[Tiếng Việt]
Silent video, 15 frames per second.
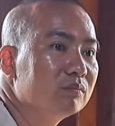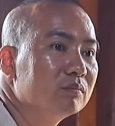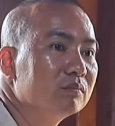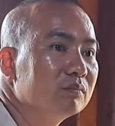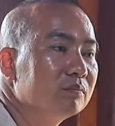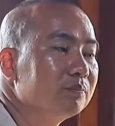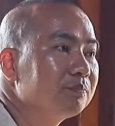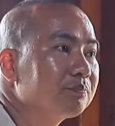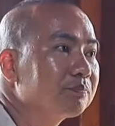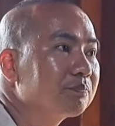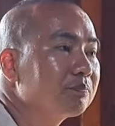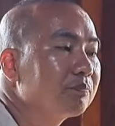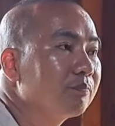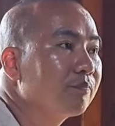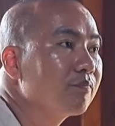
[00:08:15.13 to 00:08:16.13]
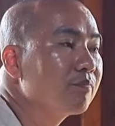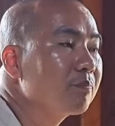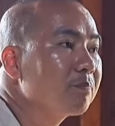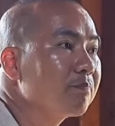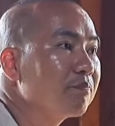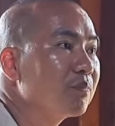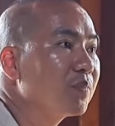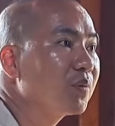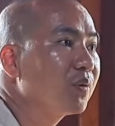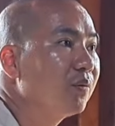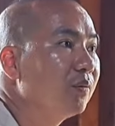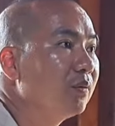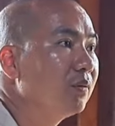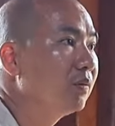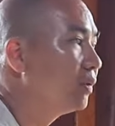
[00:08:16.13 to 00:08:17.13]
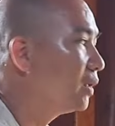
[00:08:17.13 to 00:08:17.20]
nó có chạy ngập nước lên trên đất này.